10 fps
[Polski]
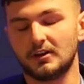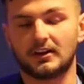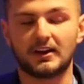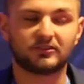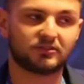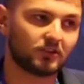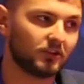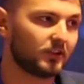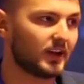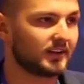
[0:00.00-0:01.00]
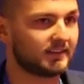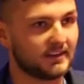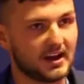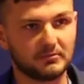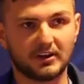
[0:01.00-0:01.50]
klasztorach,
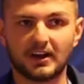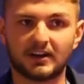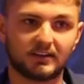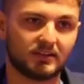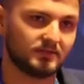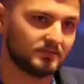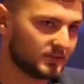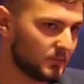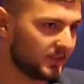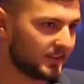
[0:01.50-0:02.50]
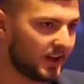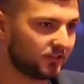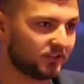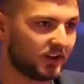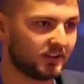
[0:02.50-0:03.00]
zamkach,
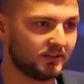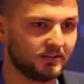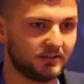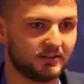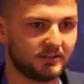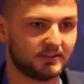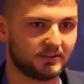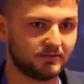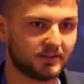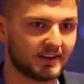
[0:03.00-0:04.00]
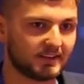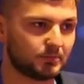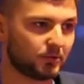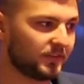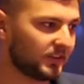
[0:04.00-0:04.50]
cmentarzach, y, z, wraz z
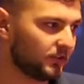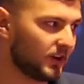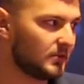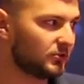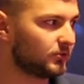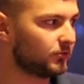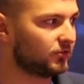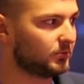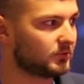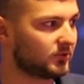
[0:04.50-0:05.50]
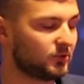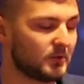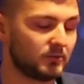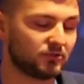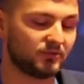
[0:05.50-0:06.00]
profesorami, którzy po prostu
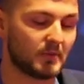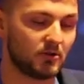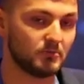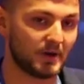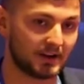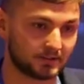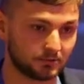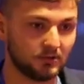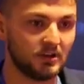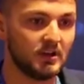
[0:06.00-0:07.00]
mają to w małym palcu